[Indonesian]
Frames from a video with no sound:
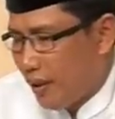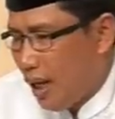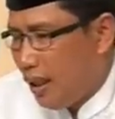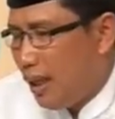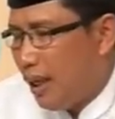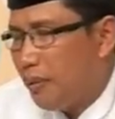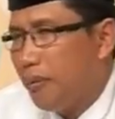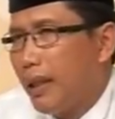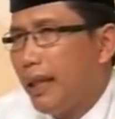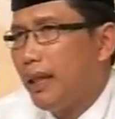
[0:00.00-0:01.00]
agar
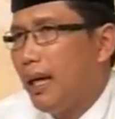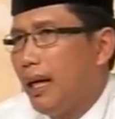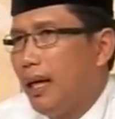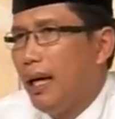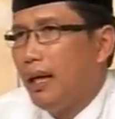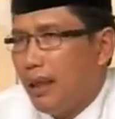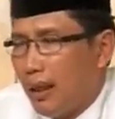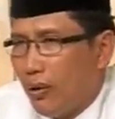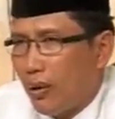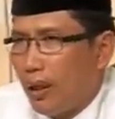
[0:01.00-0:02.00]
mereka
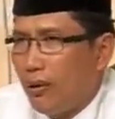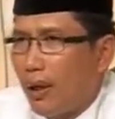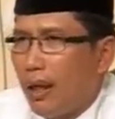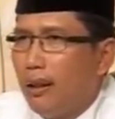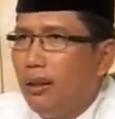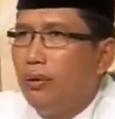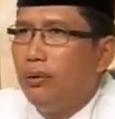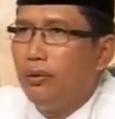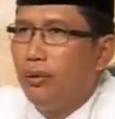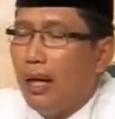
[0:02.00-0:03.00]
agar orang-orang
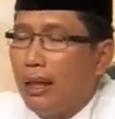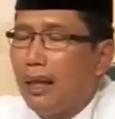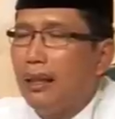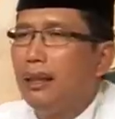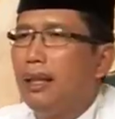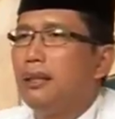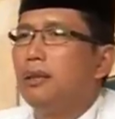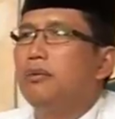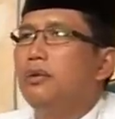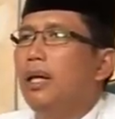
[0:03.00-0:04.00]
itu agar kita
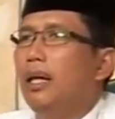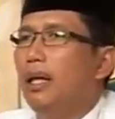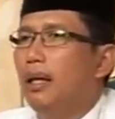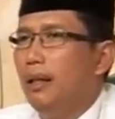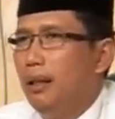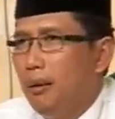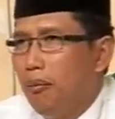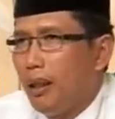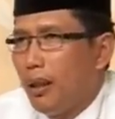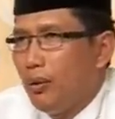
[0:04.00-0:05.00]
semua
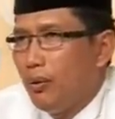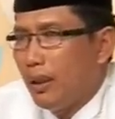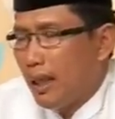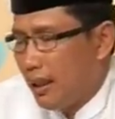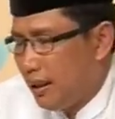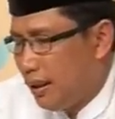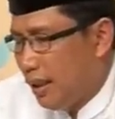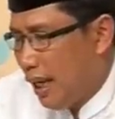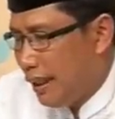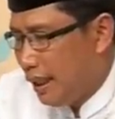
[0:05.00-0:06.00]

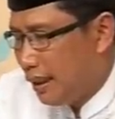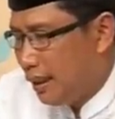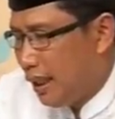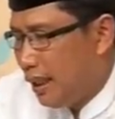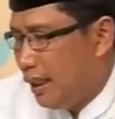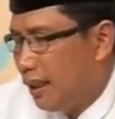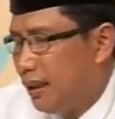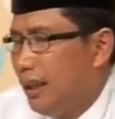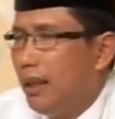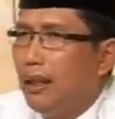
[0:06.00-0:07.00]
merenungkan
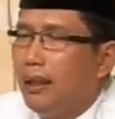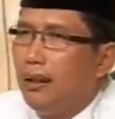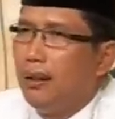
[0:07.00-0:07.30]
ayat-ayatnya.